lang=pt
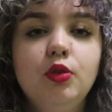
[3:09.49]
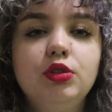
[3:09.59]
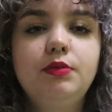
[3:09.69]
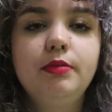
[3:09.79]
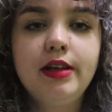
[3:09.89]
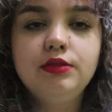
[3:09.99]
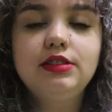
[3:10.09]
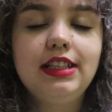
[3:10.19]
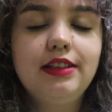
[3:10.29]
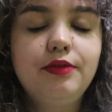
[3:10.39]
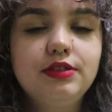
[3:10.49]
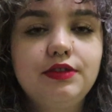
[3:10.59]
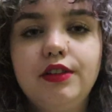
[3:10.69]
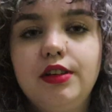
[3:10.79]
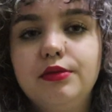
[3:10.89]
Os primeiros livros
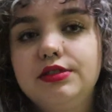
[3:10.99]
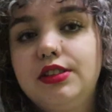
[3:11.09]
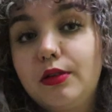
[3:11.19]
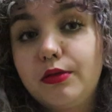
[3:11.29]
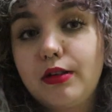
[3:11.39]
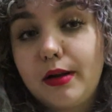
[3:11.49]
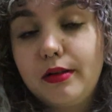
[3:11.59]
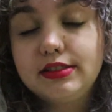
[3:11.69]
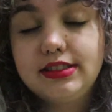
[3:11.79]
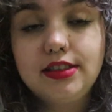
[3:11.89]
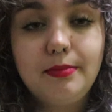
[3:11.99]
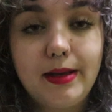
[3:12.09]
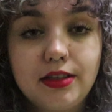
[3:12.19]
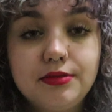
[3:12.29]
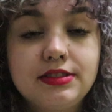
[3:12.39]
foram os que eu acabei gostando
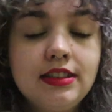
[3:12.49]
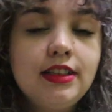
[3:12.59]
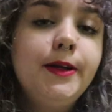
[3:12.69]
menos,